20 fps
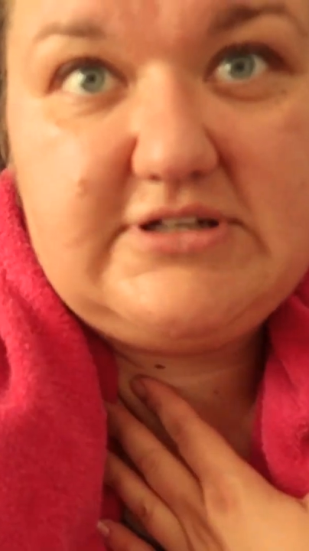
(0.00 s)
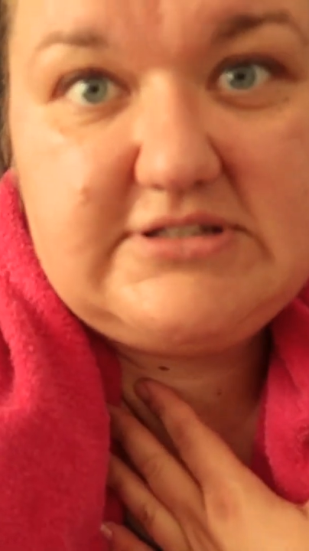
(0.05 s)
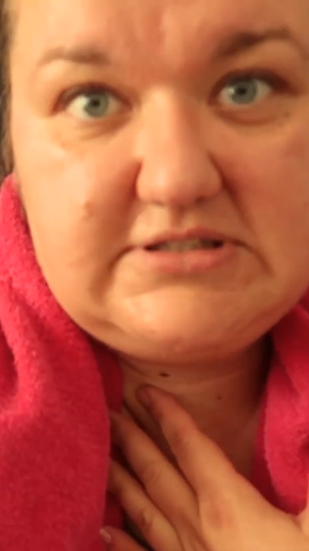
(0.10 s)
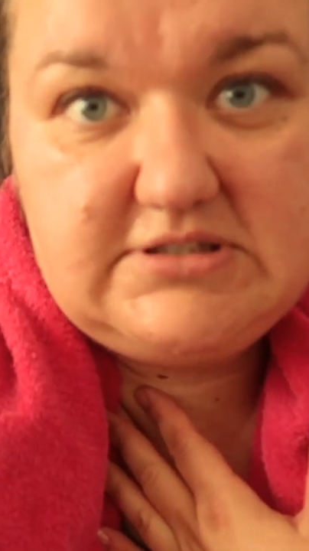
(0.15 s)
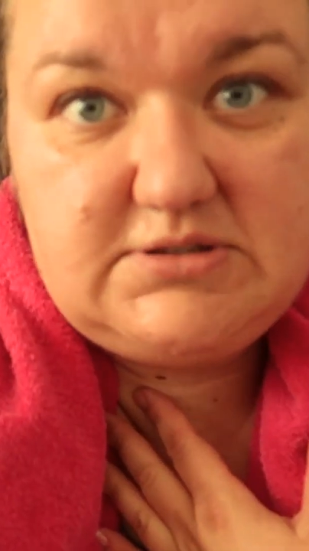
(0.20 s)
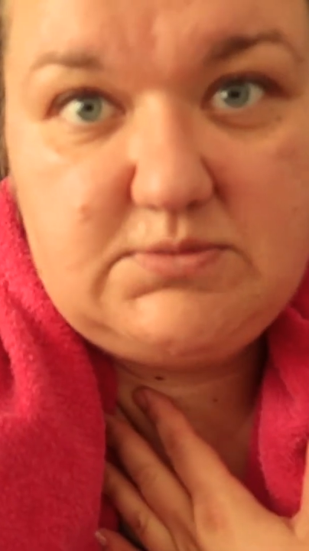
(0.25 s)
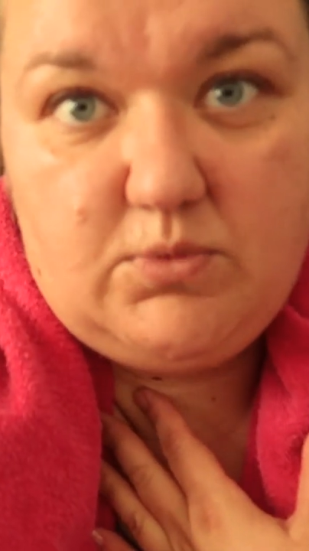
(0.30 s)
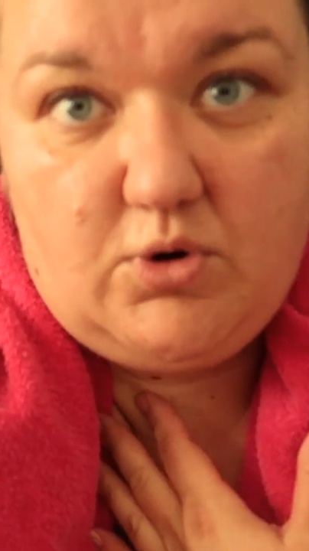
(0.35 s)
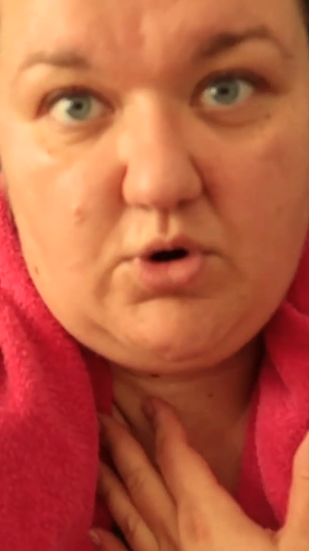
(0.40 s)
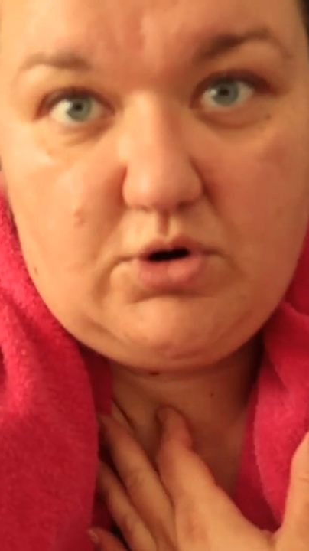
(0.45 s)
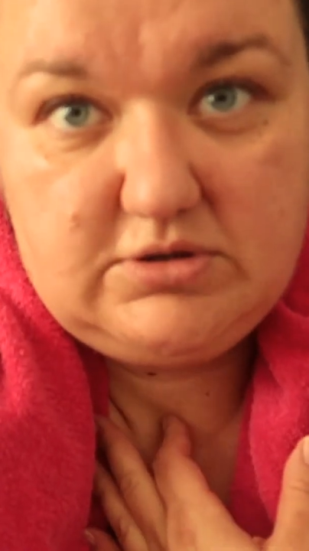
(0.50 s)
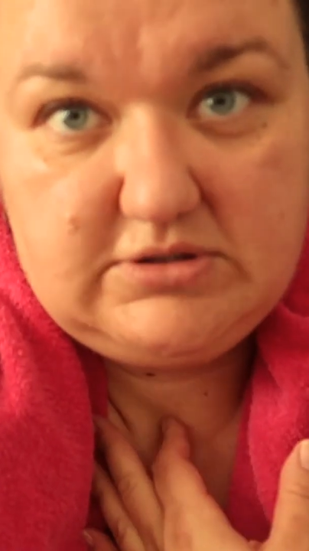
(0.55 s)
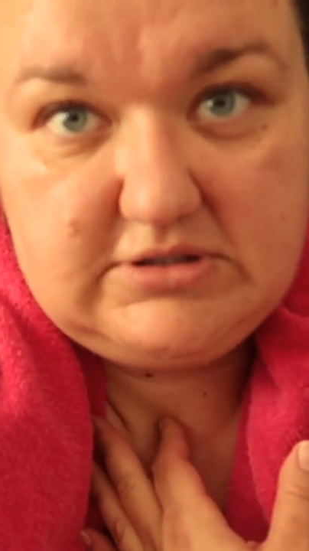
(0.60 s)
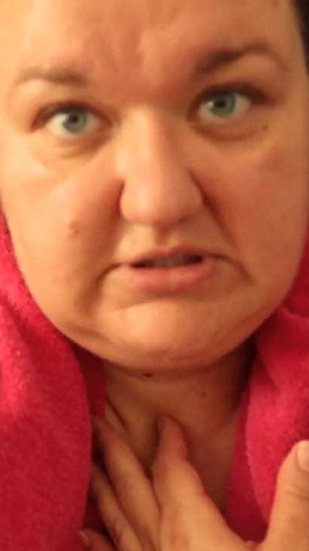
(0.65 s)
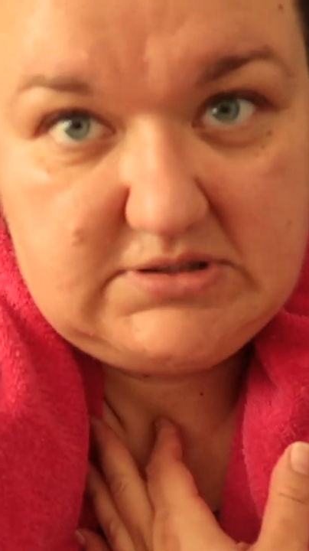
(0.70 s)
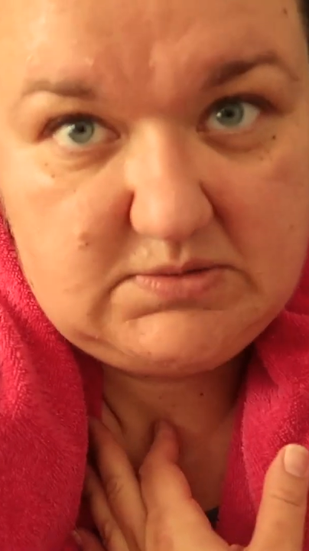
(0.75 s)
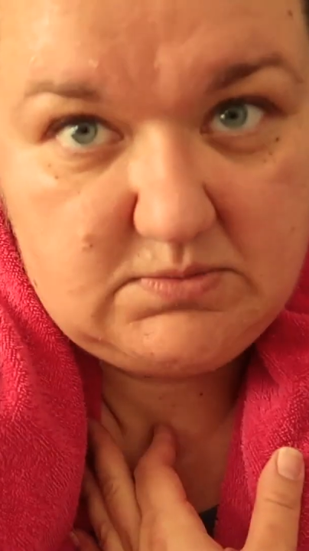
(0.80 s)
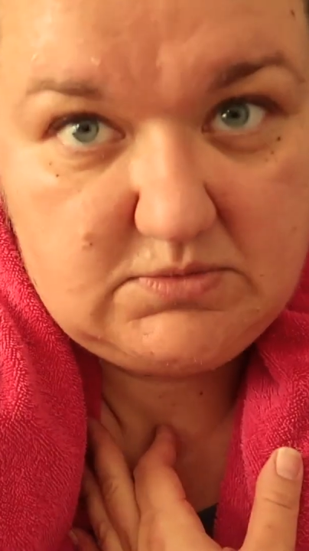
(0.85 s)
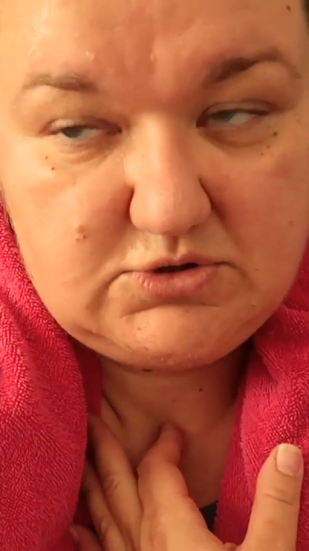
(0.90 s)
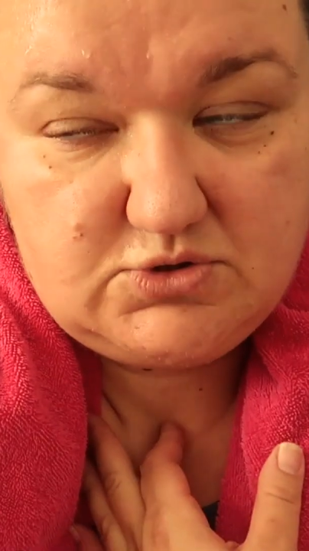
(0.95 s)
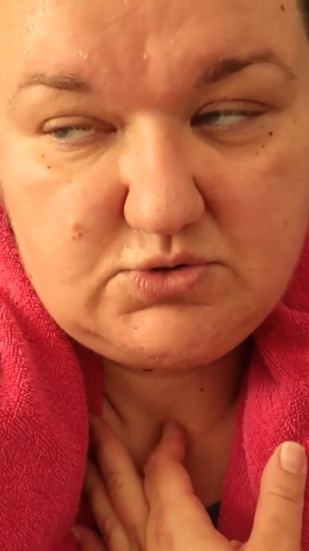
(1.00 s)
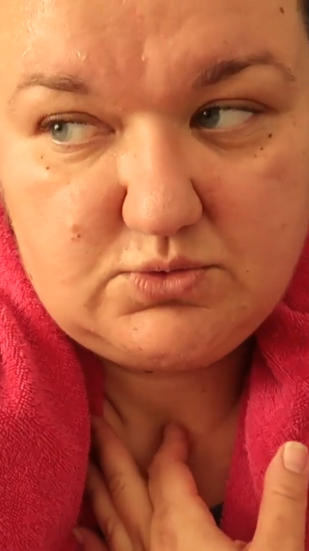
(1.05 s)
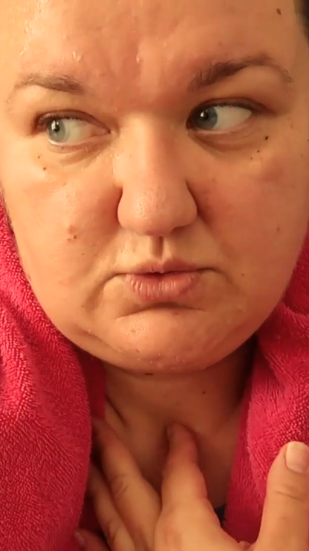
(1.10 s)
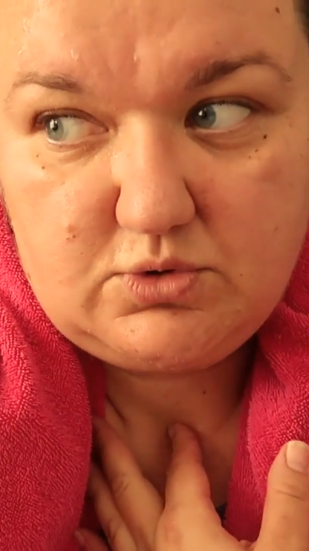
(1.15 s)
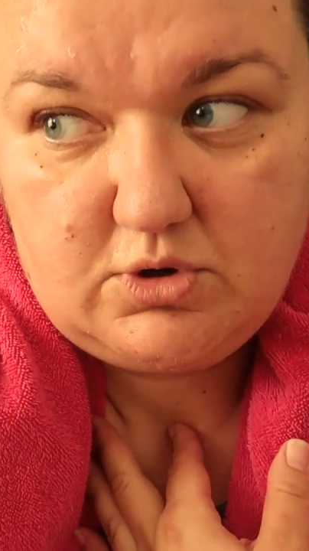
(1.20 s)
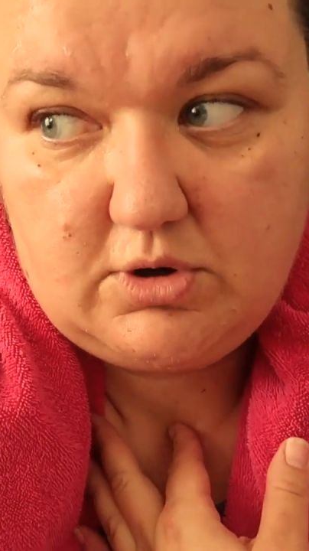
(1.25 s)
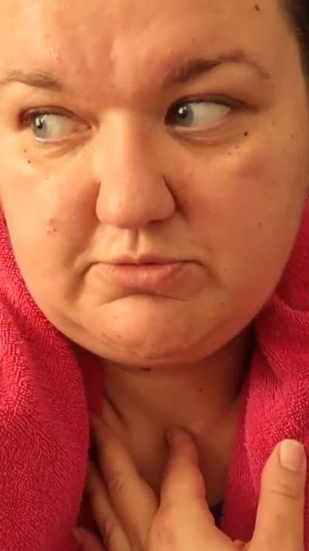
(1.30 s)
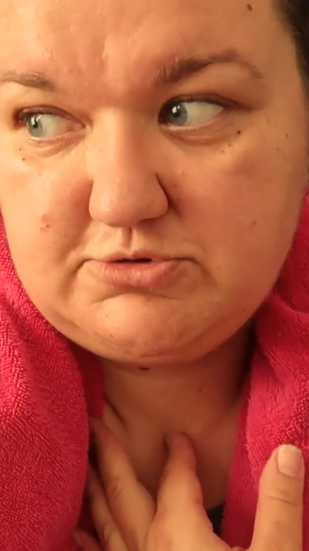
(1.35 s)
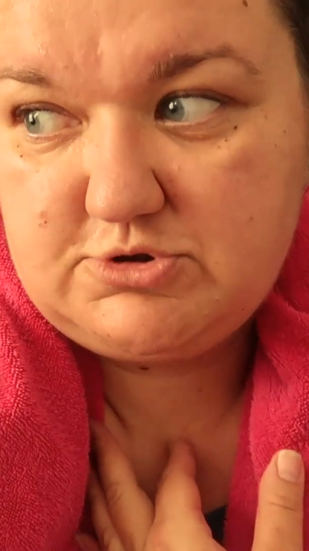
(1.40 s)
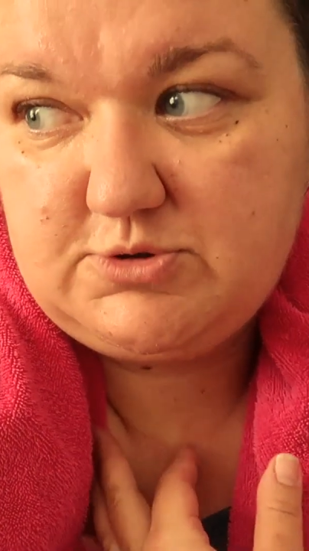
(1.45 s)
dass ich morgen nicht mit so
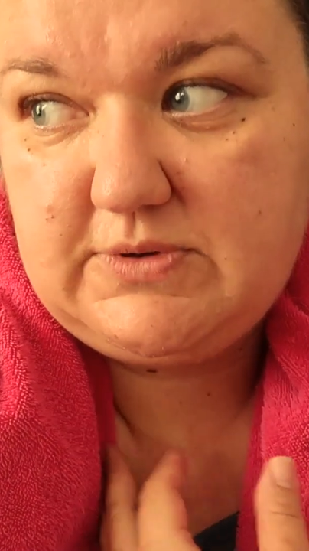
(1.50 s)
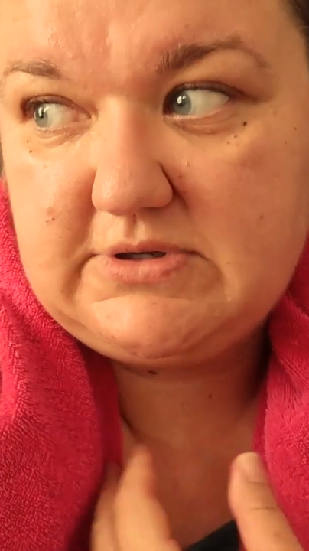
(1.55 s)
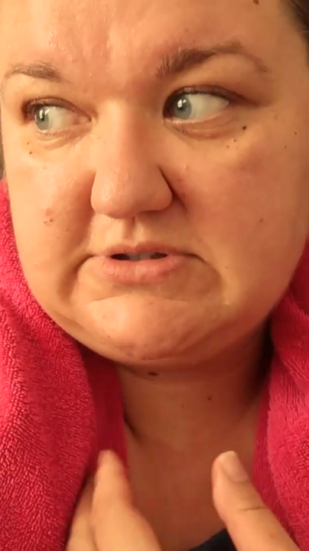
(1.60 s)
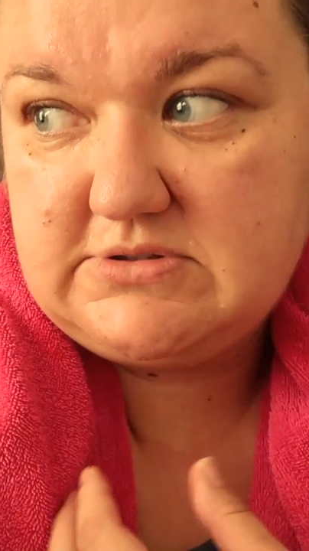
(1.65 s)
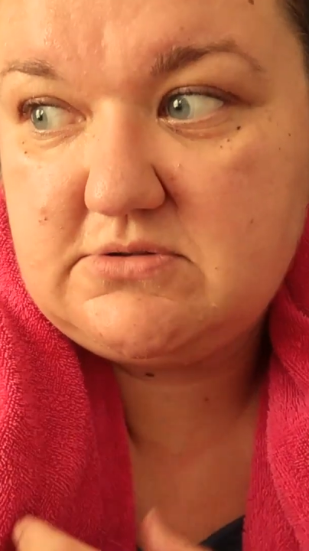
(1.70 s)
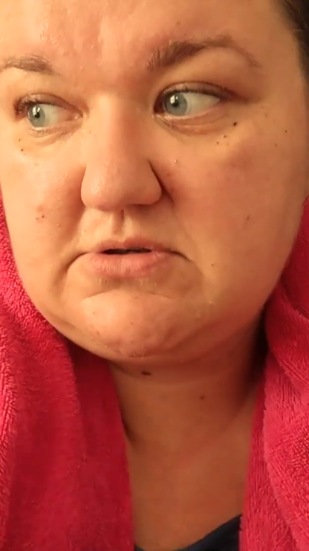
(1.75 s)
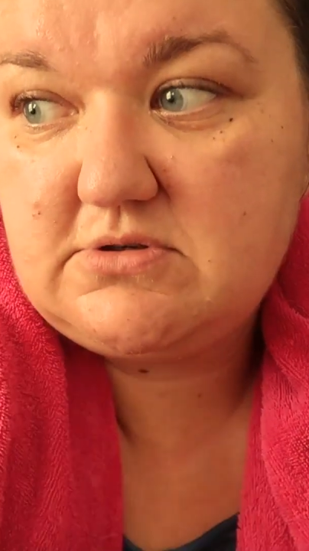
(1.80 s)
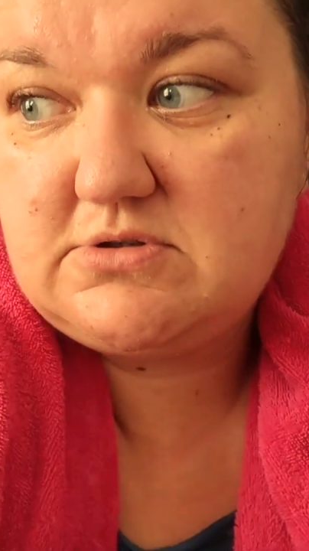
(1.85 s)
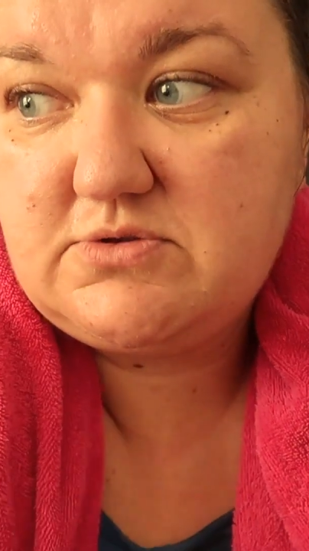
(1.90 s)
Kopfschmerzen